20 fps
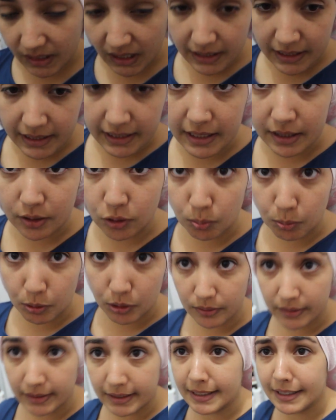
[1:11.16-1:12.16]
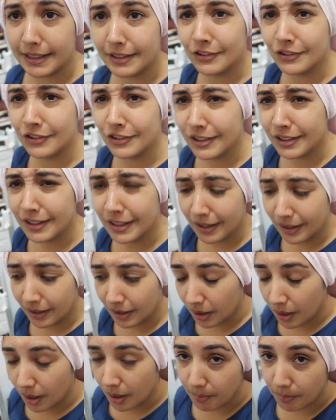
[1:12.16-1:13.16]
E eu tô muito triste,
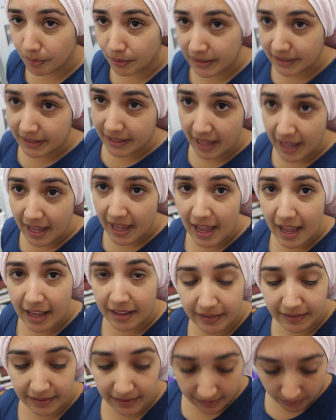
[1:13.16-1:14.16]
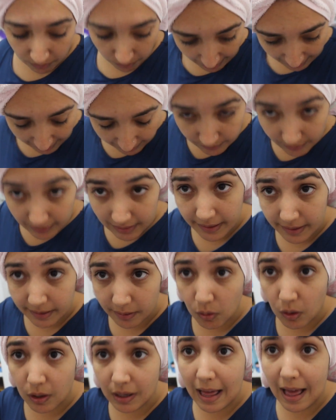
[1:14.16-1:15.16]
porque esse quadro ele era
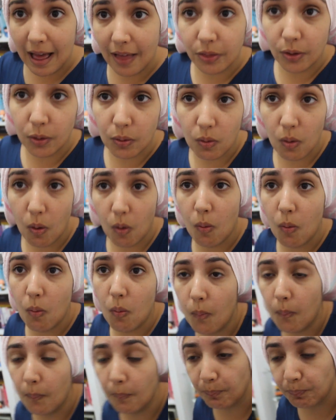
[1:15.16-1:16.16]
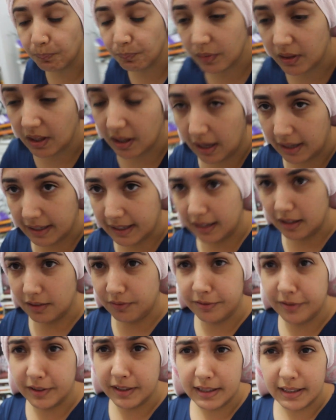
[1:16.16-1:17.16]
colado com aquela
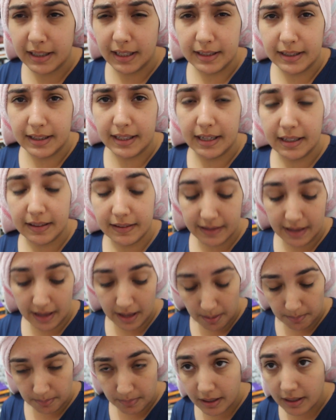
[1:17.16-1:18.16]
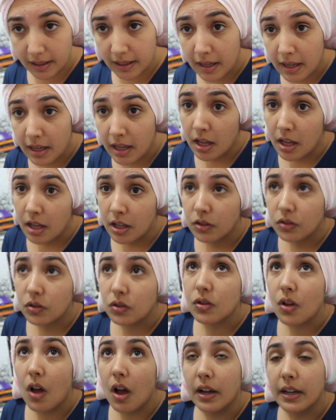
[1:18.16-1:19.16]
fita 3M,
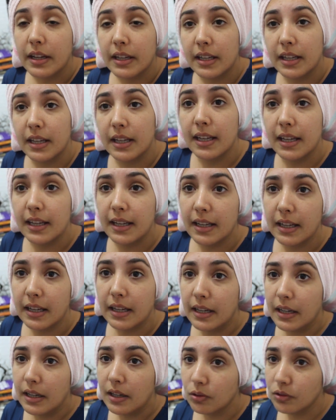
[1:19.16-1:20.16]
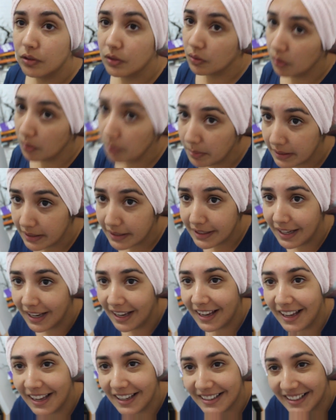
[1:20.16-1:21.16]
só que eu descobri, né,